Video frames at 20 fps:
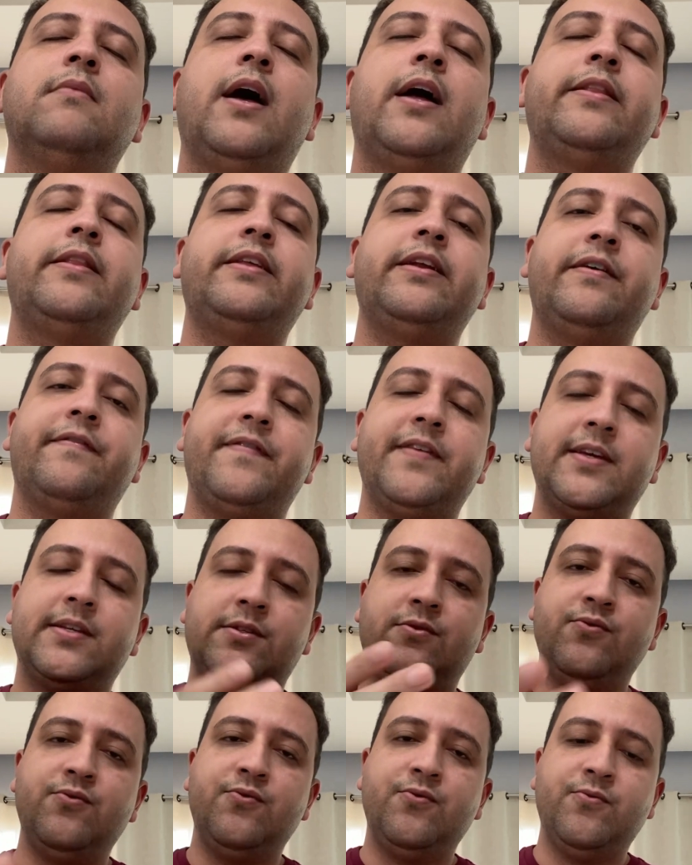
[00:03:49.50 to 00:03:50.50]
através
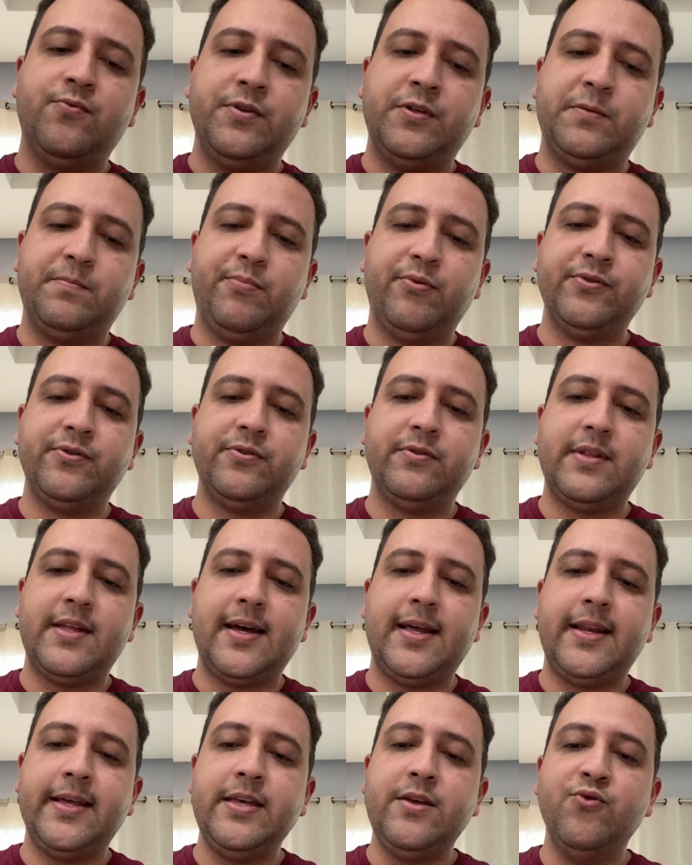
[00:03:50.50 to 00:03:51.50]
do esposo
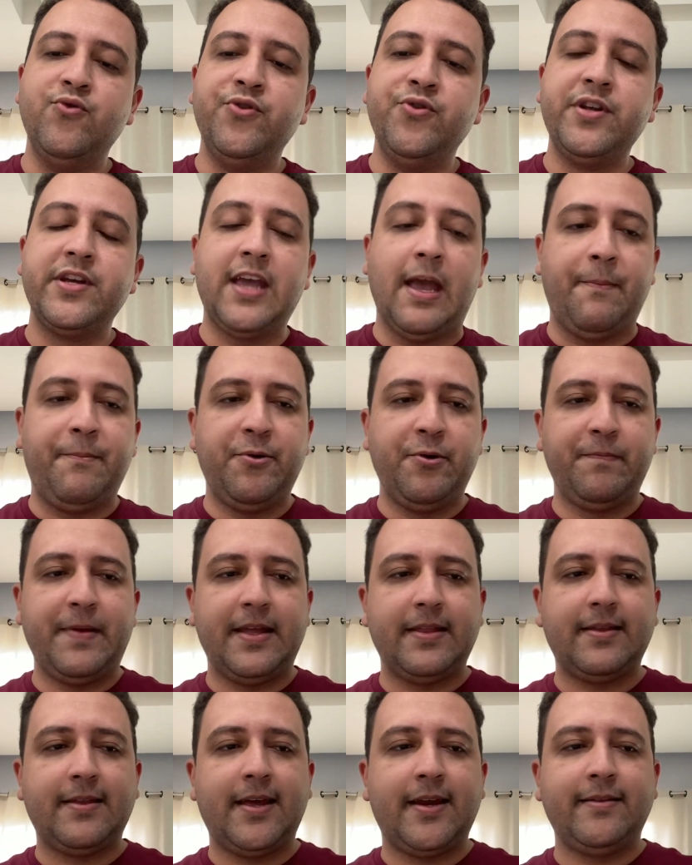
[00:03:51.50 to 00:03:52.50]
dela, Yuri, que é
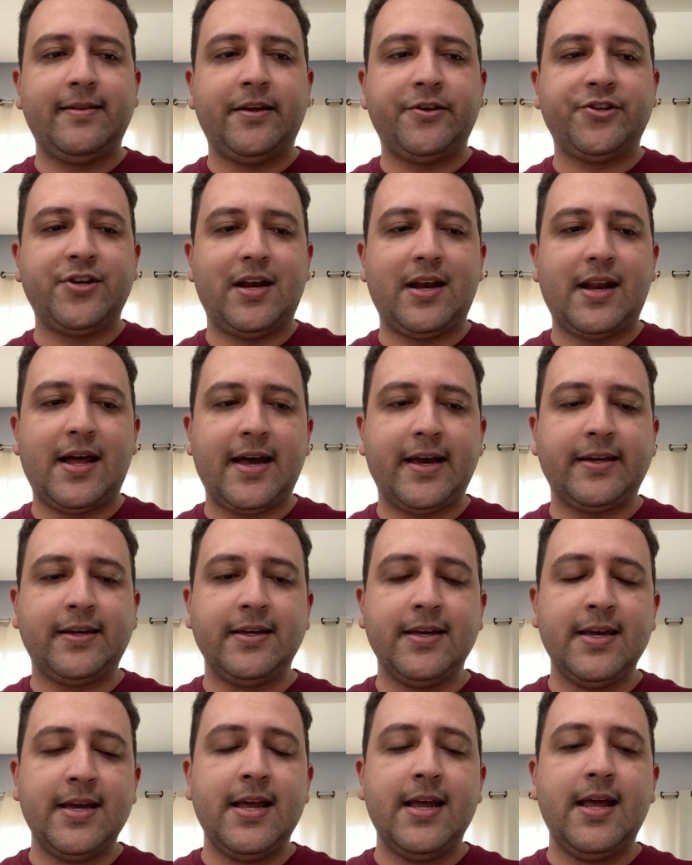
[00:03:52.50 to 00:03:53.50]
proprietário da Gelac,
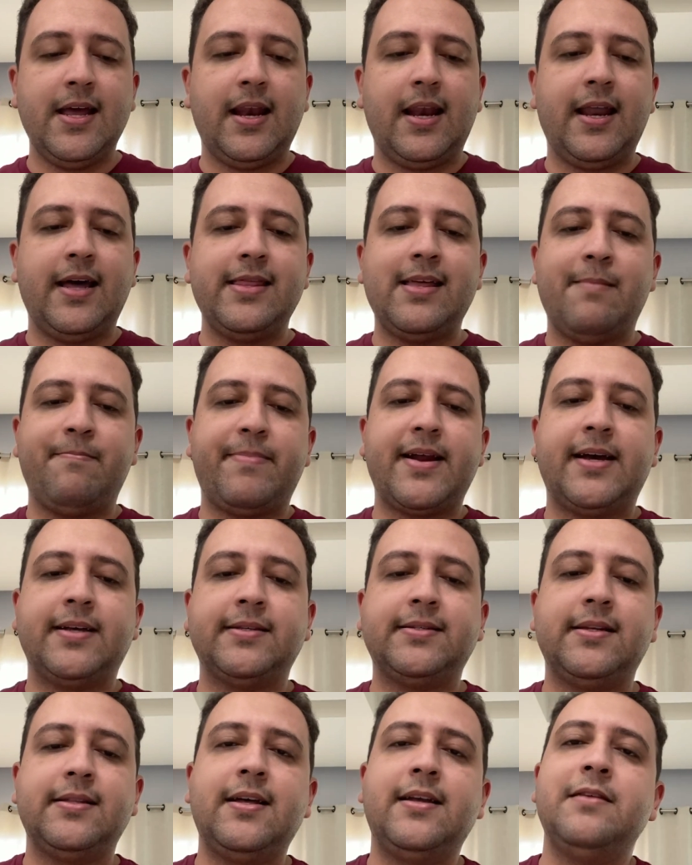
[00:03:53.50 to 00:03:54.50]
lá da
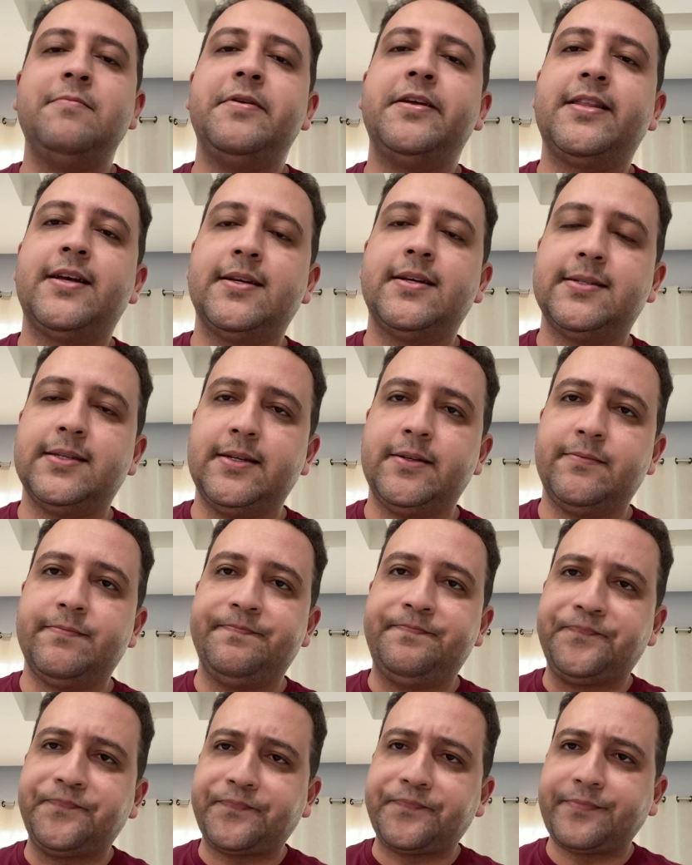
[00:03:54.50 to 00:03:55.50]
Praça da Alimentação.
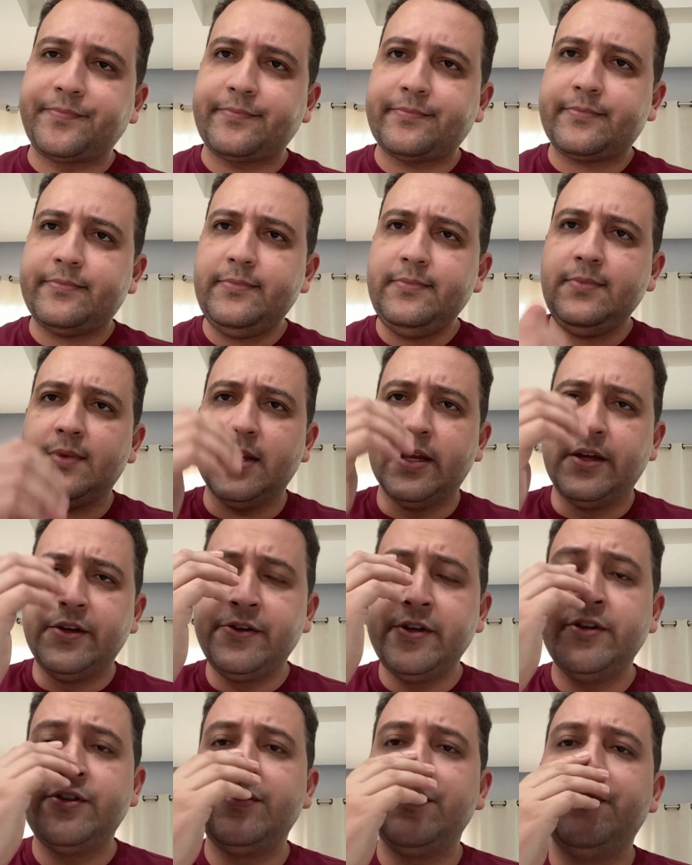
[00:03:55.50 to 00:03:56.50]

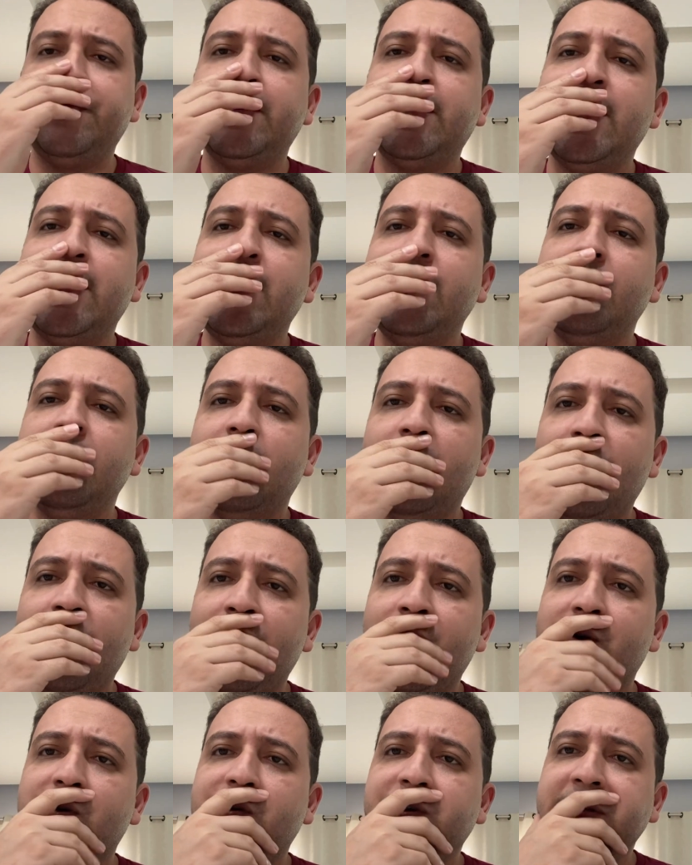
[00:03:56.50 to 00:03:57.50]
Gente, eu fiquei
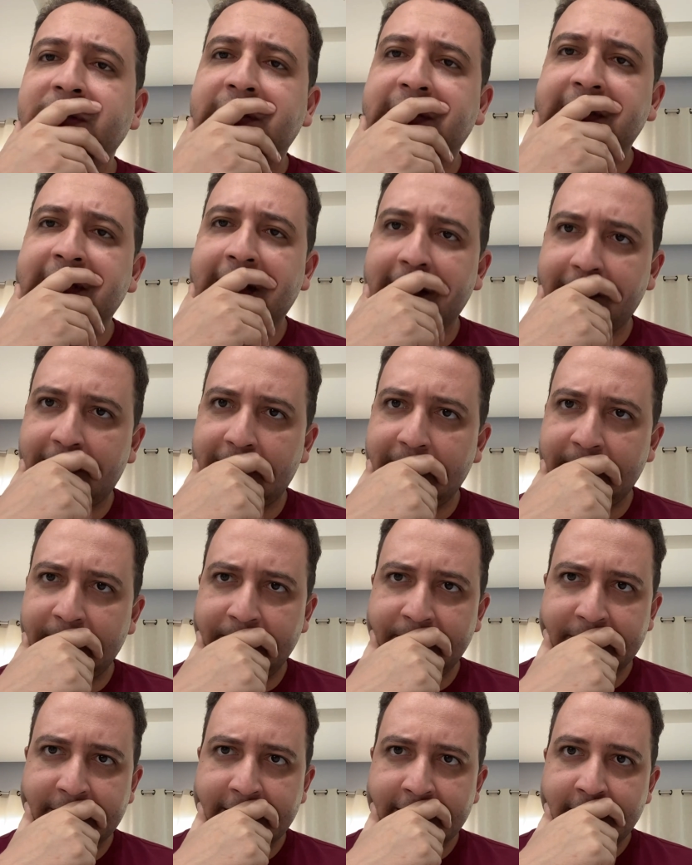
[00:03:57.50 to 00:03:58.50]
horrorizado.
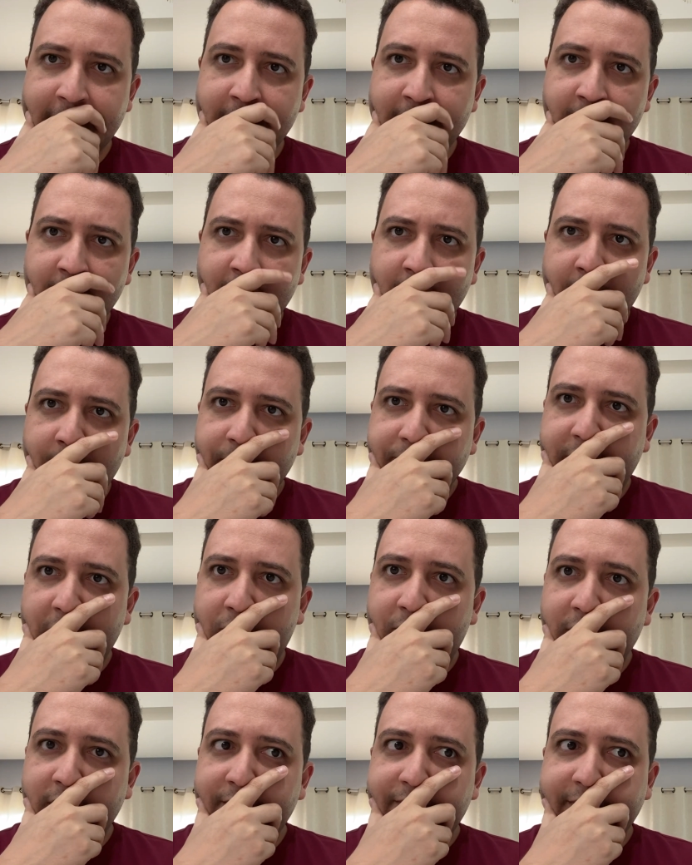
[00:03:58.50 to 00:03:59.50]
Porque
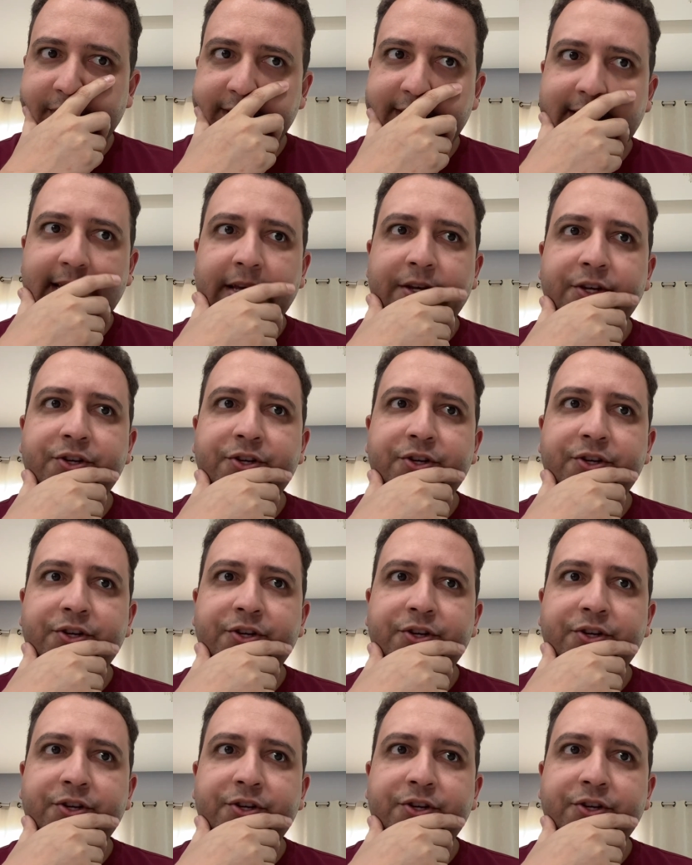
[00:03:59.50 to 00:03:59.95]
quando você é